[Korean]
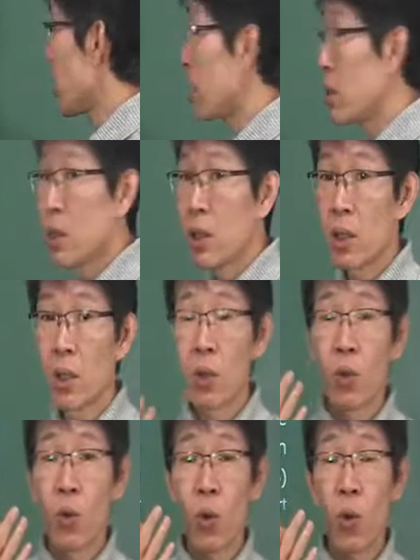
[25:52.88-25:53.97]
반드시
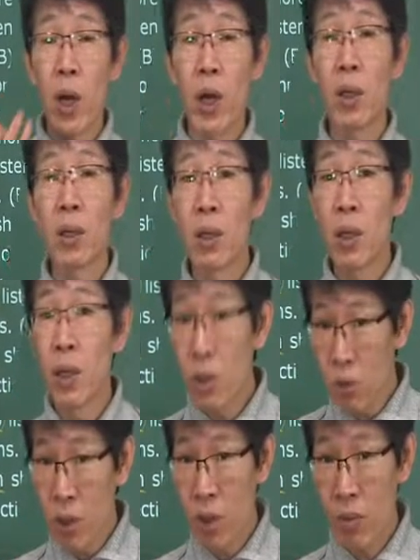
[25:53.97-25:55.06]
확인을
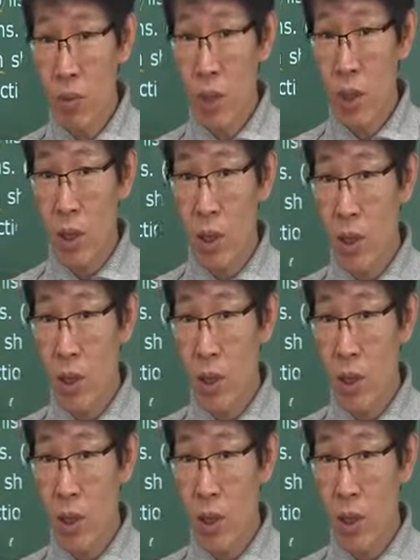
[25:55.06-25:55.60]
해줘야 됩니다.